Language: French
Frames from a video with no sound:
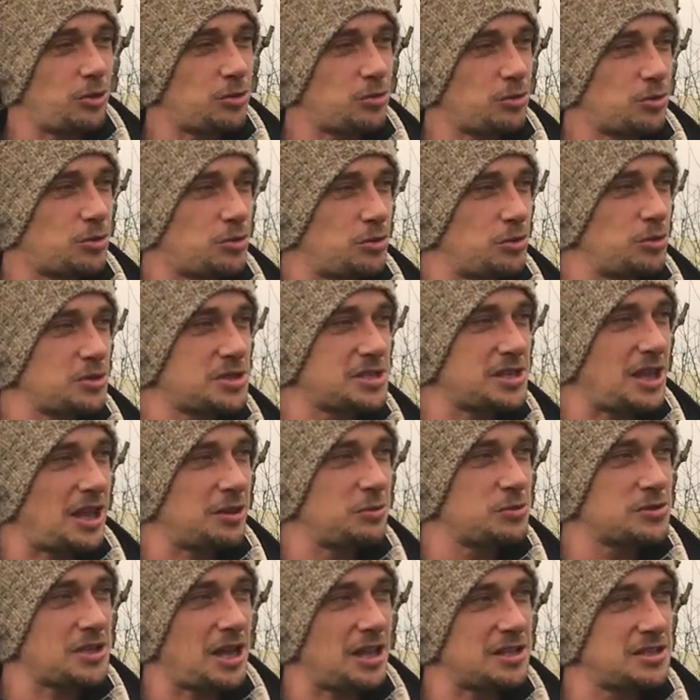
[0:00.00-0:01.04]
du coup, ça
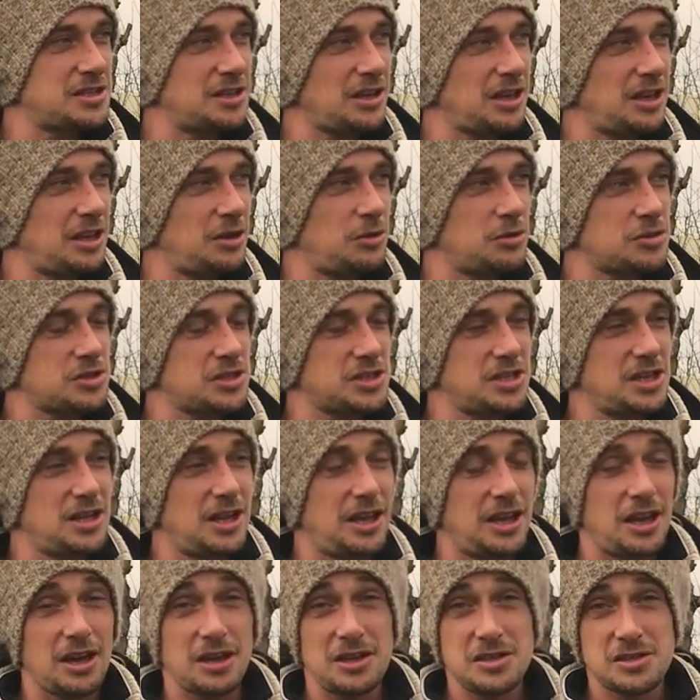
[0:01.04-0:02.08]
nous a attiré aussi
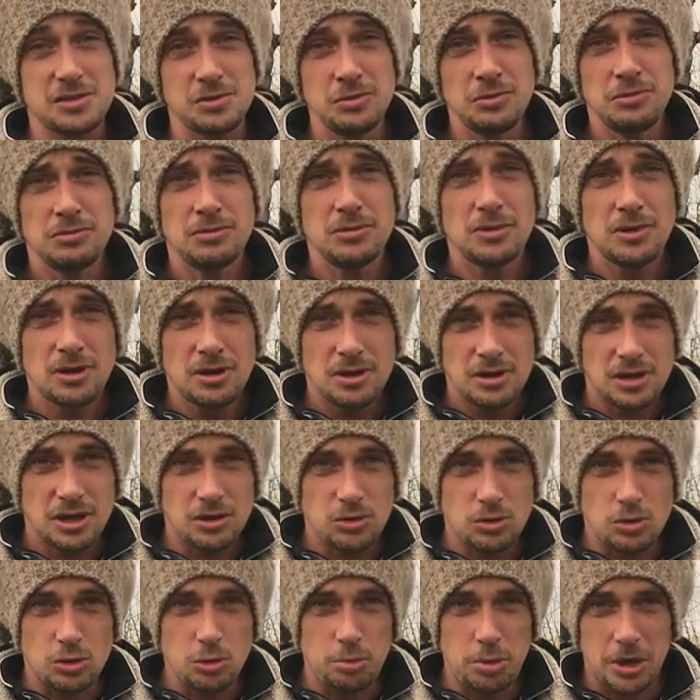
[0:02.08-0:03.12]
les hérissons qui
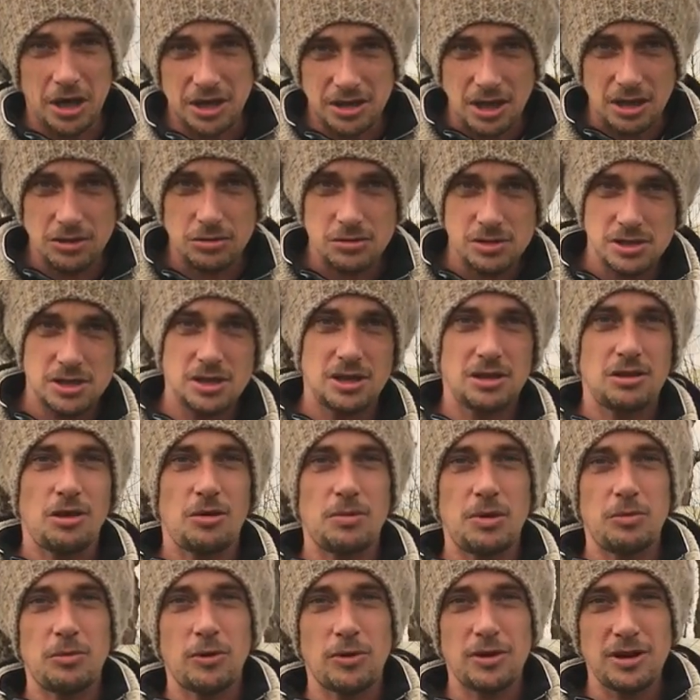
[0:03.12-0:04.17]
du coup prédate aussi
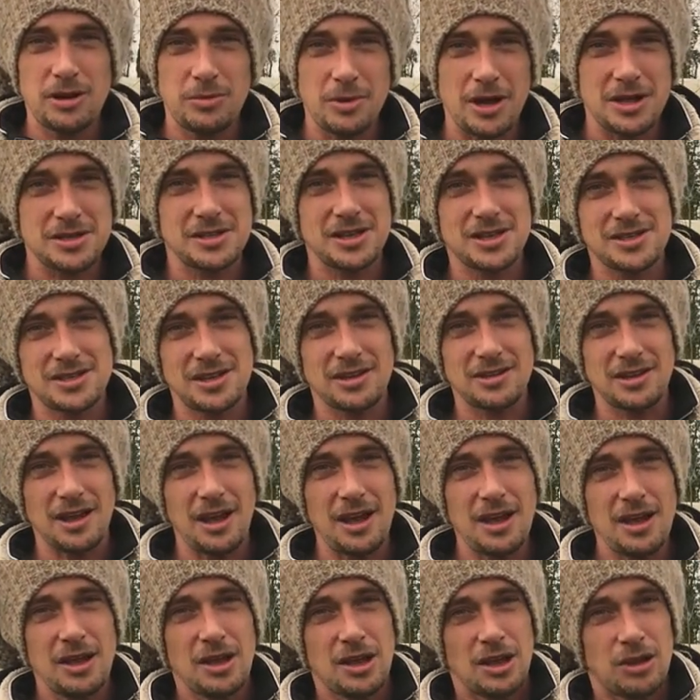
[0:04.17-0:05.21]
énormément de limaces,
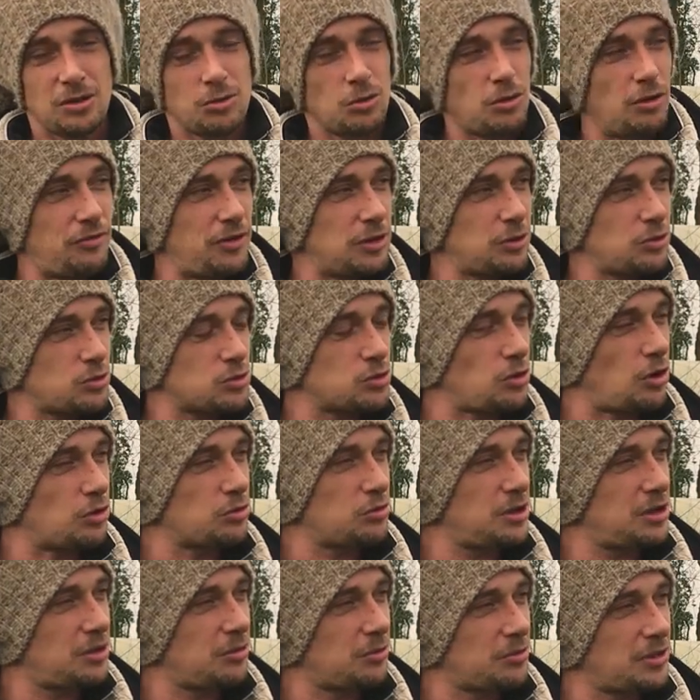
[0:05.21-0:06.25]
etc. Donc en fait
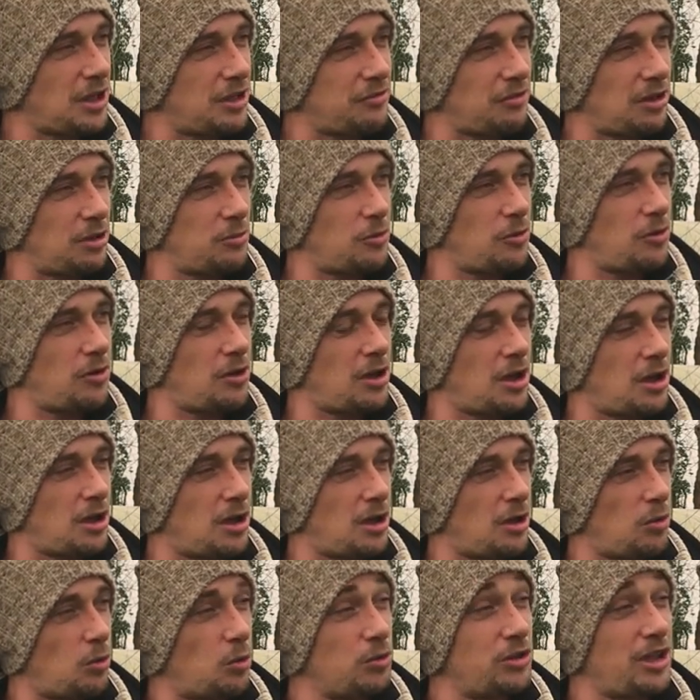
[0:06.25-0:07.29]
aujourd'hui on a
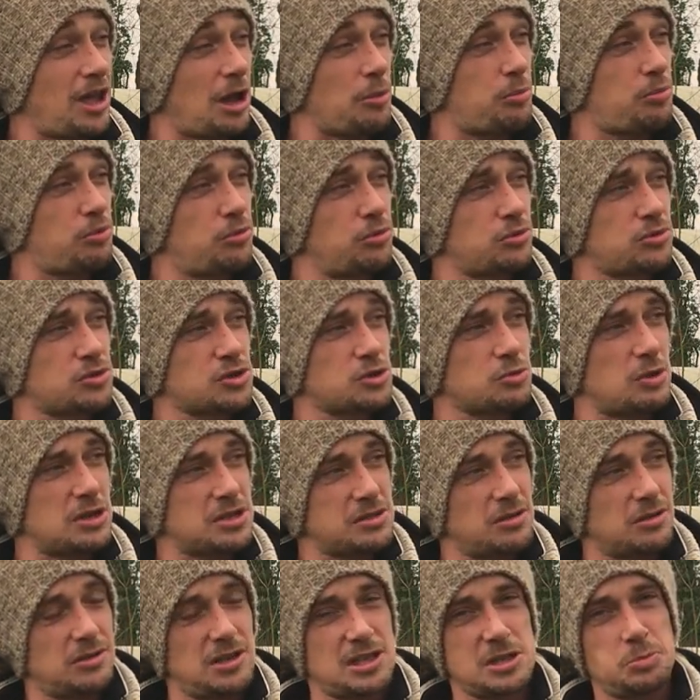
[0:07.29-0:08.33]
vraiment on est à plus de
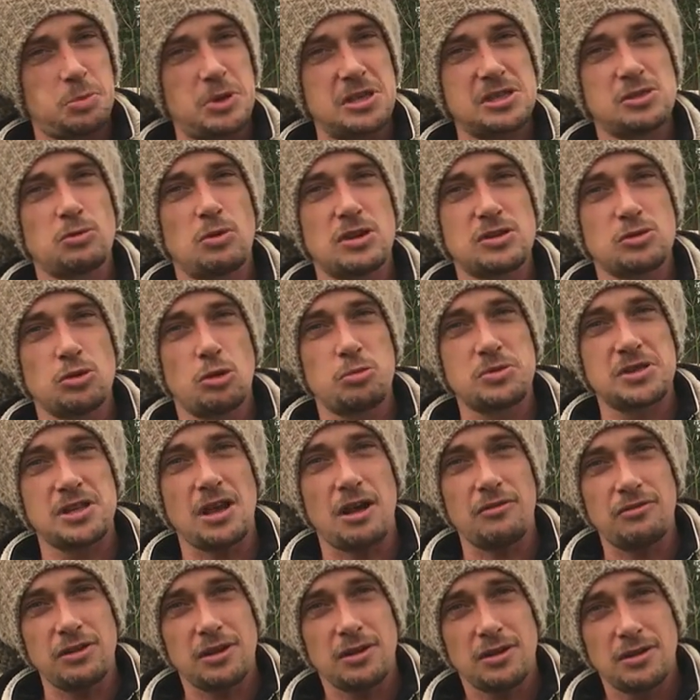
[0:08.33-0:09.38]
60 espèces d'oiseaux
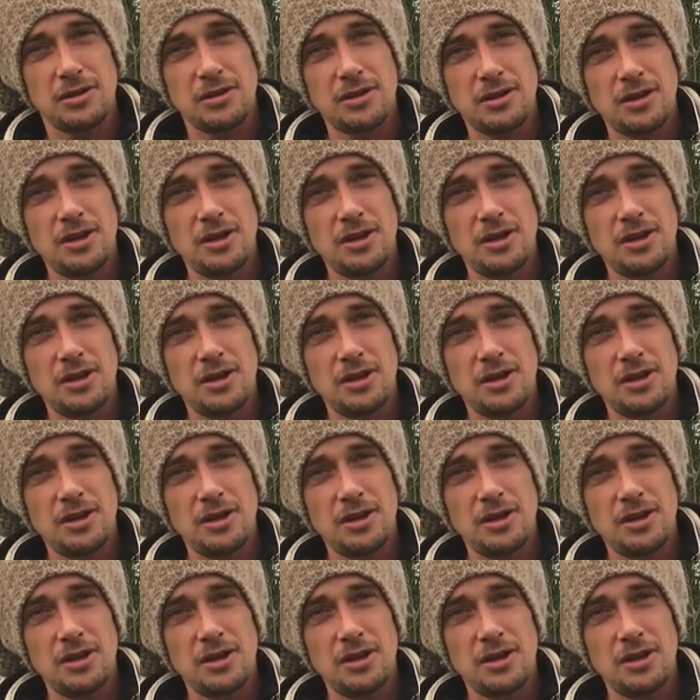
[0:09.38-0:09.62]
observés